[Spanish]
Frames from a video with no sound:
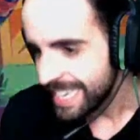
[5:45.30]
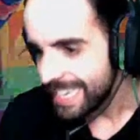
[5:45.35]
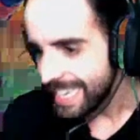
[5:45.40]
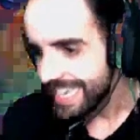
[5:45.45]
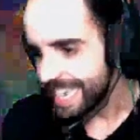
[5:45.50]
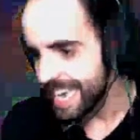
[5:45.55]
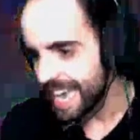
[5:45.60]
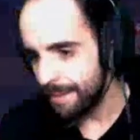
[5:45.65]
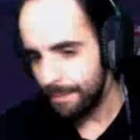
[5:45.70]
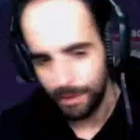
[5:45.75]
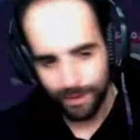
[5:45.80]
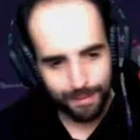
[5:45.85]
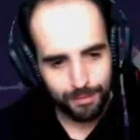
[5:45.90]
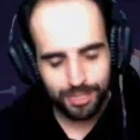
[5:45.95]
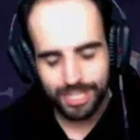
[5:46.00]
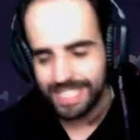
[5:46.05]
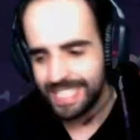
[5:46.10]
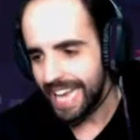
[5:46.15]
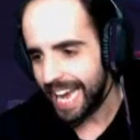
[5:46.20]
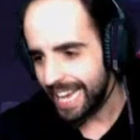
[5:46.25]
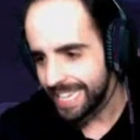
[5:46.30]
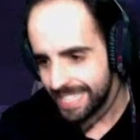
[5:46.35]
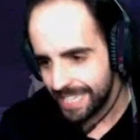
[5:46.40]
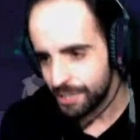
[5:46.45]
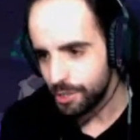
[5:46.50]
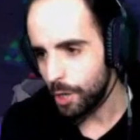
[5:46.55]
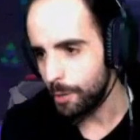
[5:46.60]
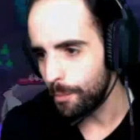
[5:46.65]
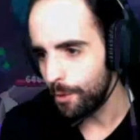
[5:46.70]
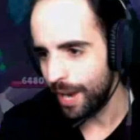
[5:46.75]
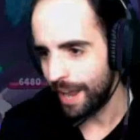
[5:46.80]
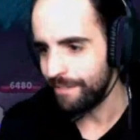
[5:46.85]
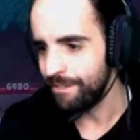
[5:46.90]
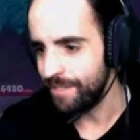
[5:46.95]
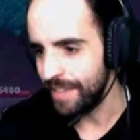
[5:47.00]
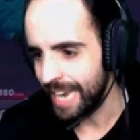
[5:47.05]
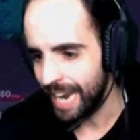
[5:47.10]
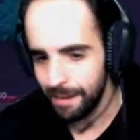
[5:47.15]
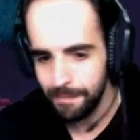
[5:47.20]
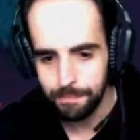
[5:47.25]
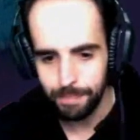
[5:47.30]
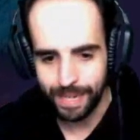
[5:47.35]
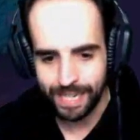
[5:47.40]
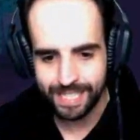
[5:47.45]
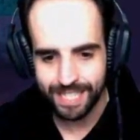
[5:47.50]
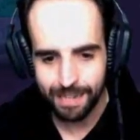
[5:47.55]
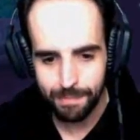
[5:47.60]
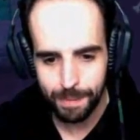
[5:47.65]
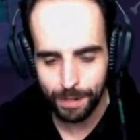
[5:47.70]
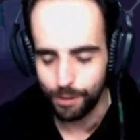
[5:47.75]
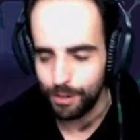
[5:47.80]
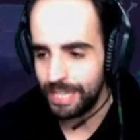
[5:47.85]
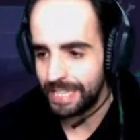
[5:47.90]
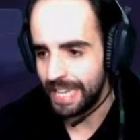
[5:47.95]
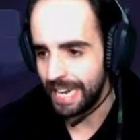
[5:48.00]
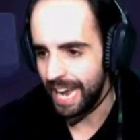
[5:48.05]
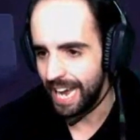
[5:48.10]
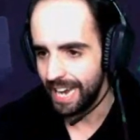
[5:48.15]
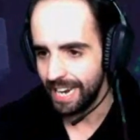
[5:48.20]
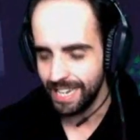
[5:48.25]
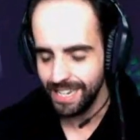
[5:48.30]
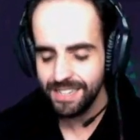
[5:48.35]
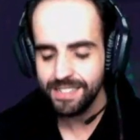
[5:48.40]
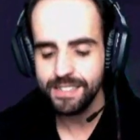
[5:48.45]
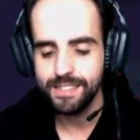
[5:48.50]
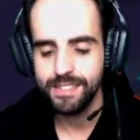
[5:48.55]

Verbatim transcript: Y aprobamos este gadget como el anticampers, ¿eh? Pero literal, ¿eh?